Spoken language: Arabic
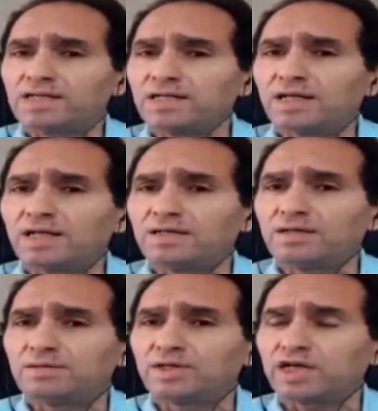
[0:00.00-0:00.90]

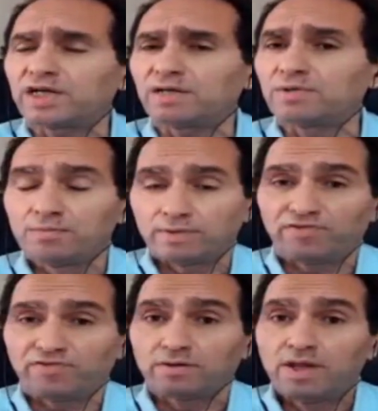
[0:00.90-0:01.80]
للمشاكل 100%
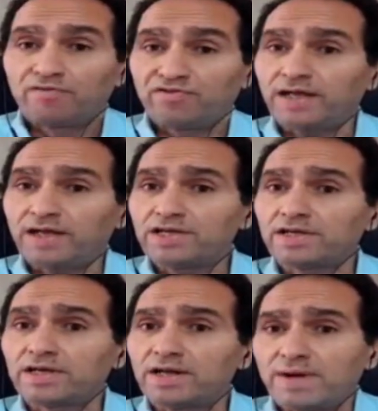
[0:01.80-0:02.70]
في حدا
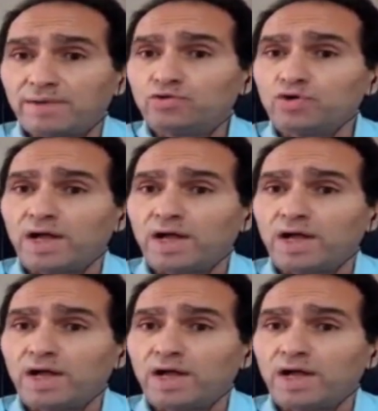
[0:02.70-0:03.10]
ينكرها على